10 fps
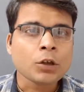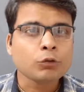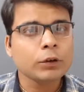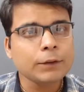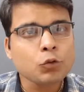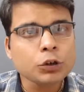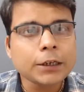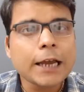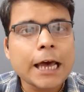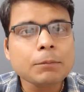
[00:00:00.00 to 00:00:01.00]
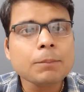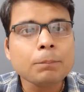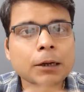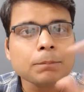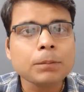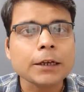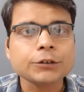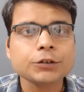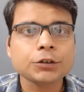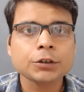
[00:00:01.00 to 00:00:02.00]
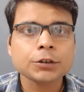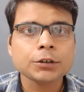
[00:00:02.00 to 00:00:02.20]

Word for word: सो डिवोटी कैन बी परप्लेक्स्ड